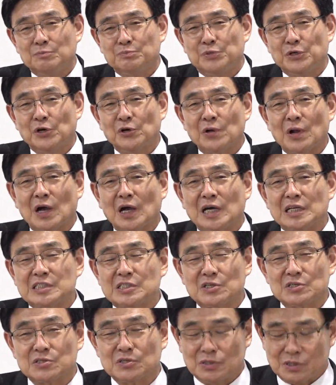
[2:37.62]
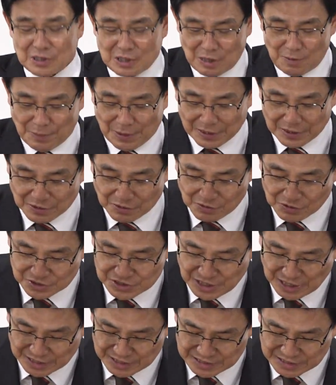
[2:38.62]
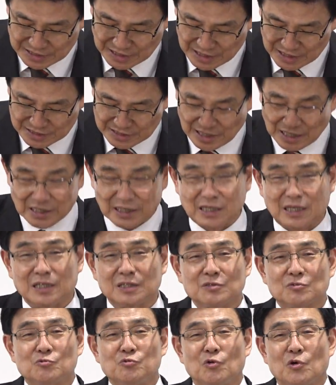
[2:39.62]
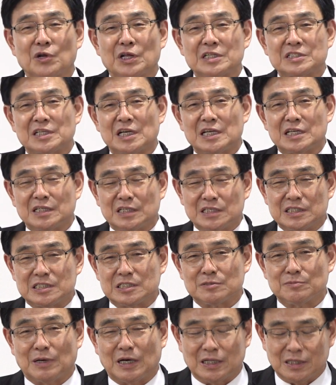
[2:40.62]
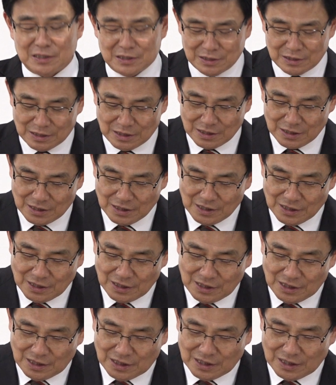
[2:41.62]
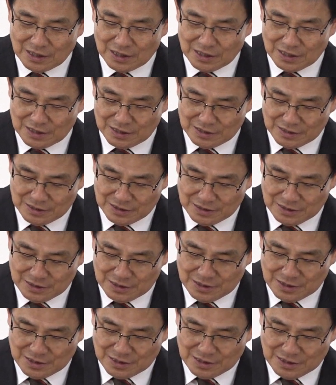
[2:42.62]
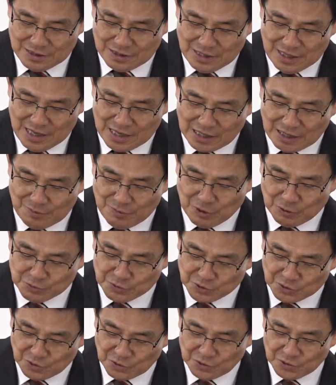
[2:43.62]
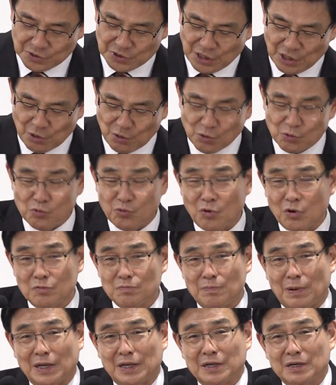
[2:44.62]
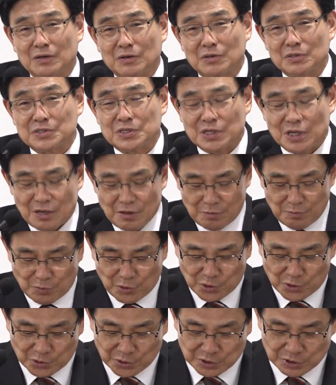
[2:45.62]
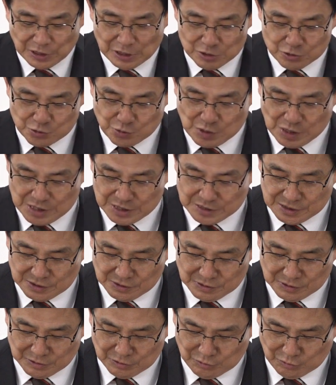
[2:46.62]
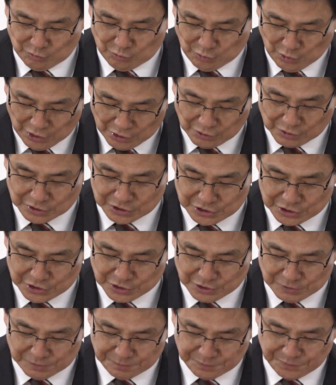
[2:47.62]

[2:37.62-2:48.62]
변화가 있어서 이렇게 받는 것이 아닌데 약간 구원의 차이는 있지만 어, 행함이 없어도 은혜로 구원받는 것의 모형이 될 수가 있는 된 것이죠.